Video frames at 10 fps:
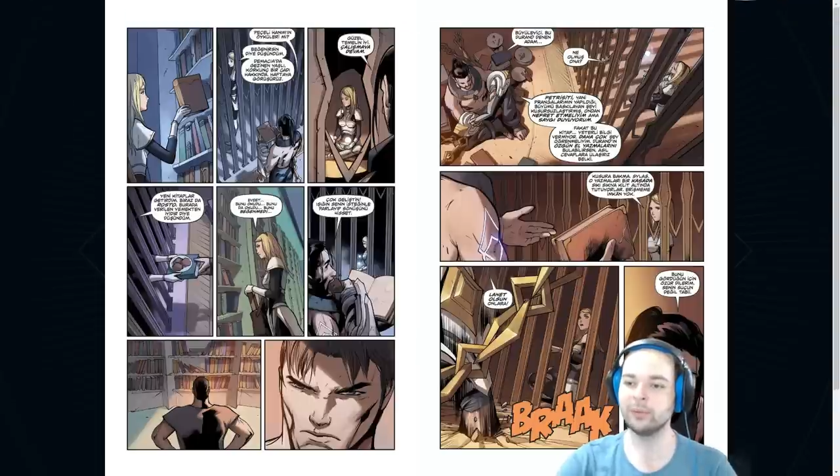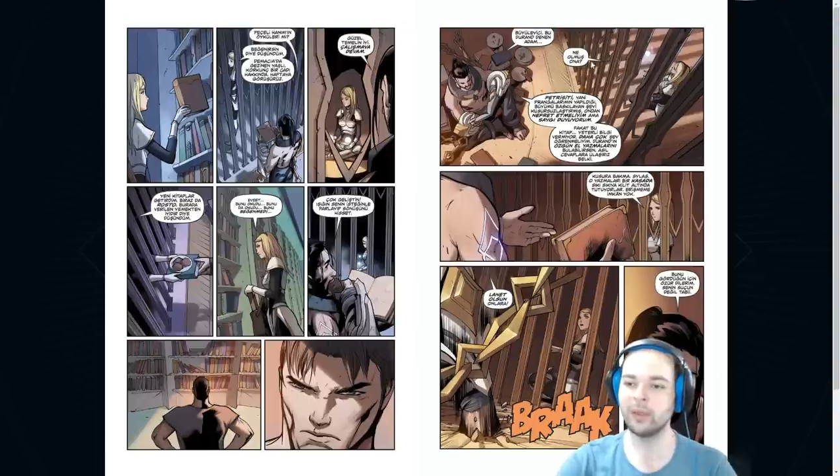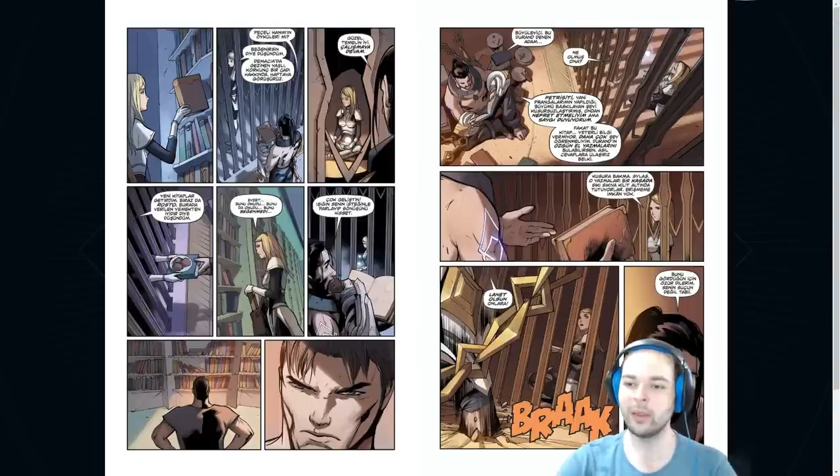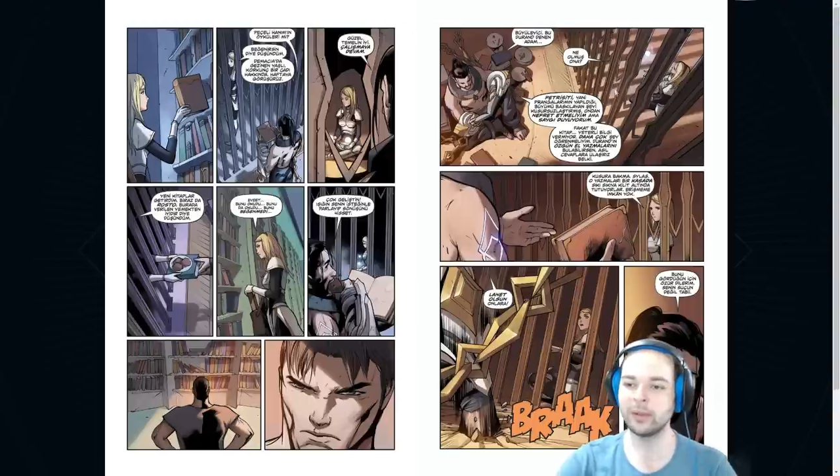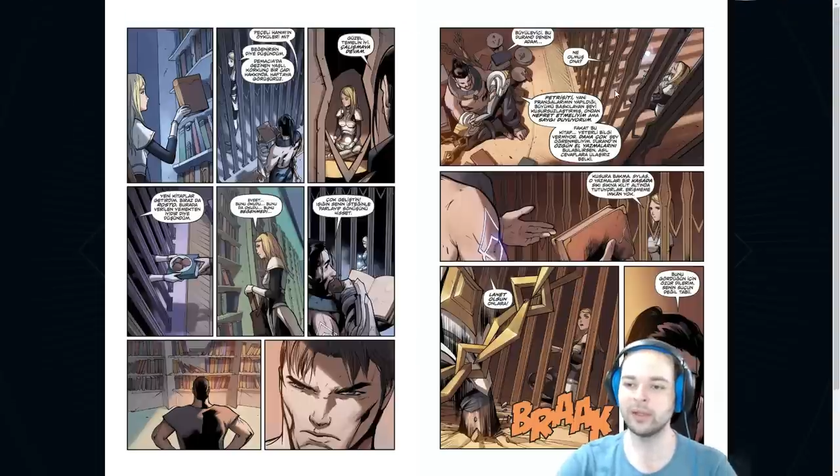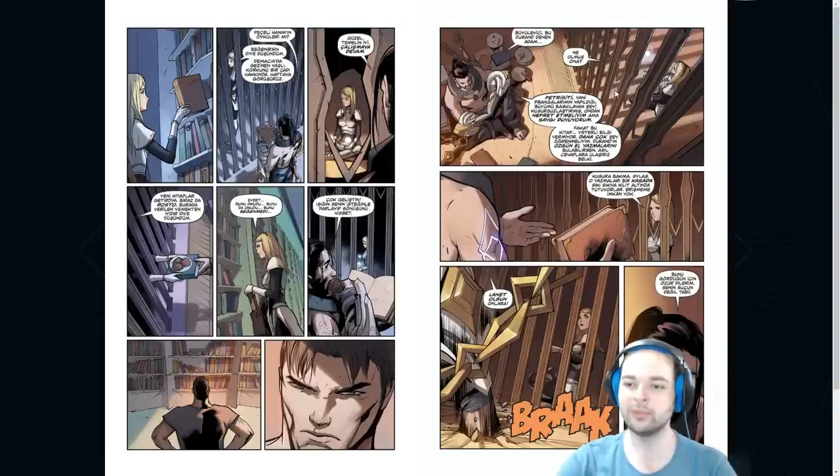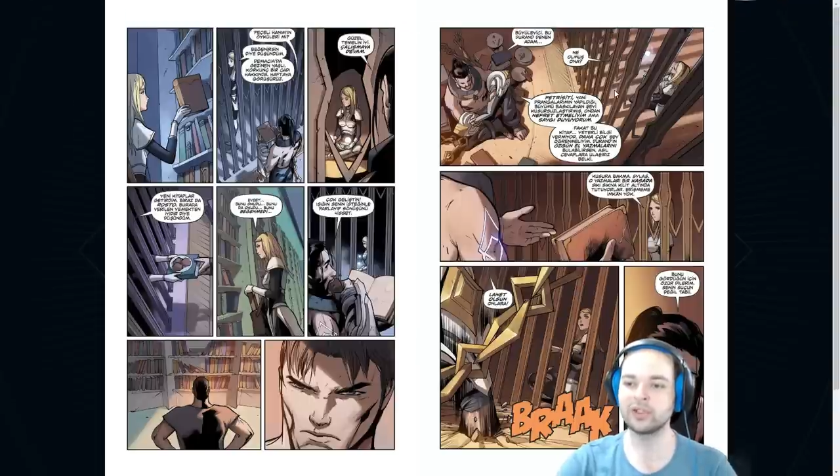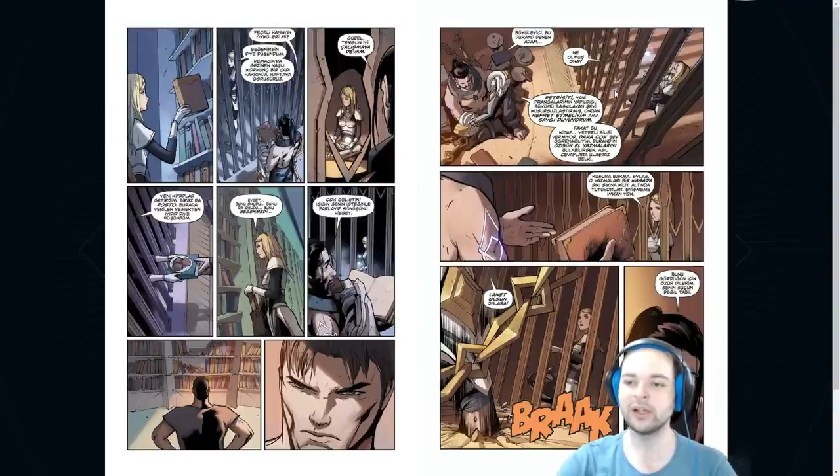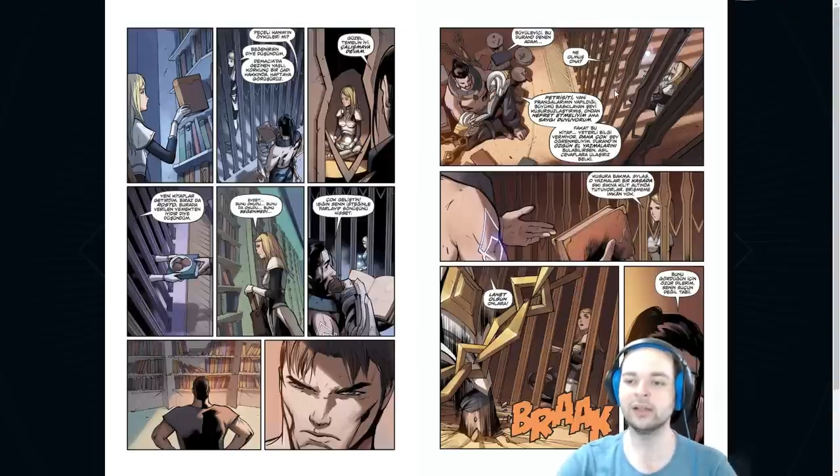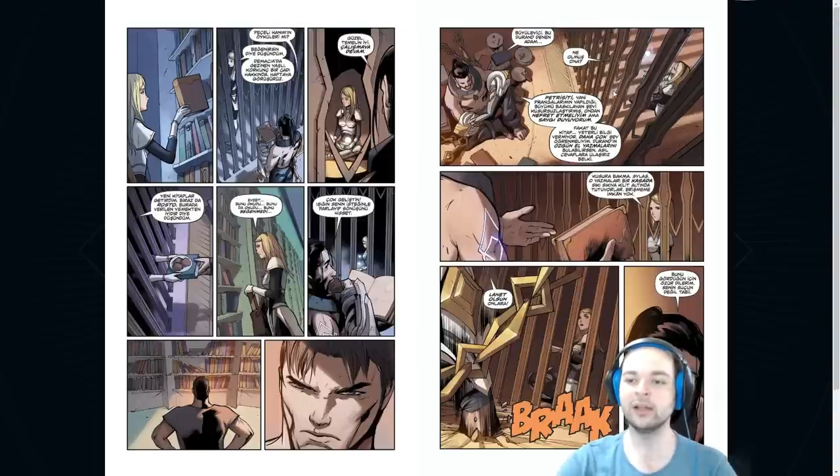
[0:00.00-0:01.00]
bolalara
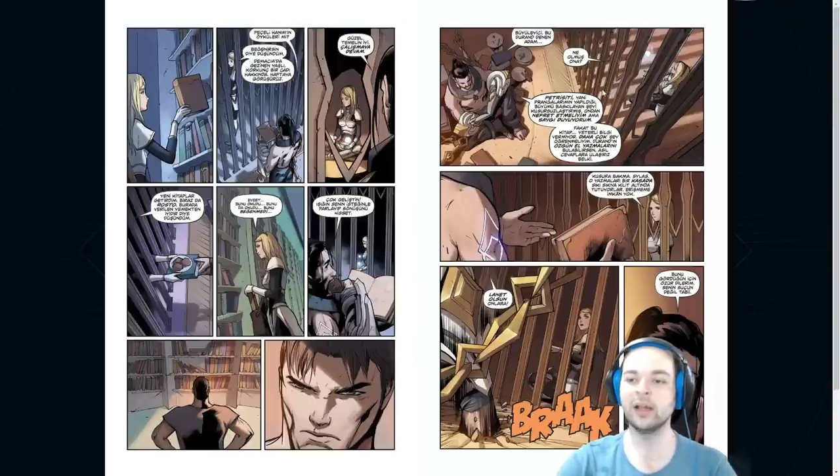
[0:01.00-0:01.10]
demişlerdi.